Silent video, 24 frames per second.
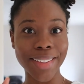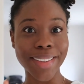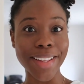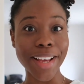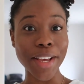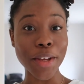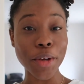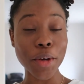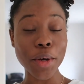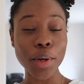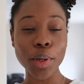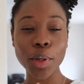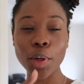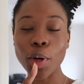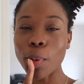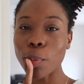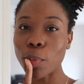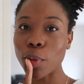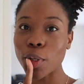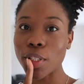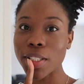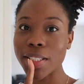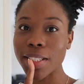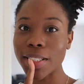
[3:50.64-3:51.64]
D'ailleurs,
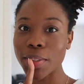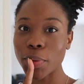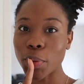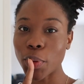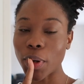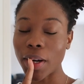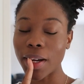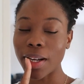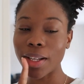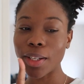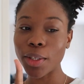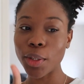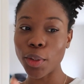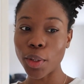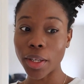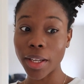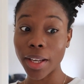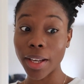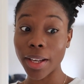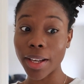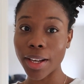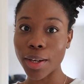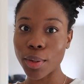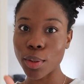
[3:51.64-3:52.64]
comme le thé noir, le
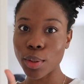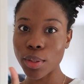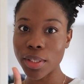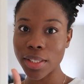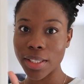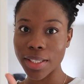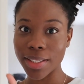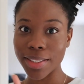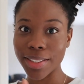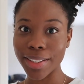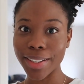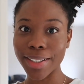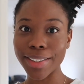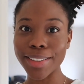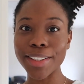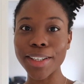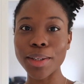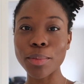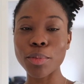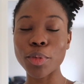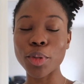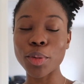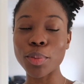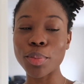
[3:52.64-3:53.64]
cacao, c'est très
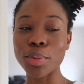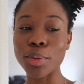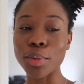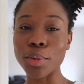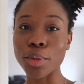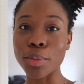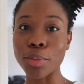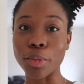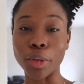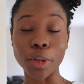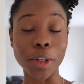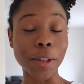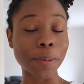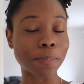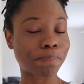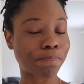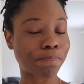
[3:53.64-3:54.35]
très bon pour l'humeur.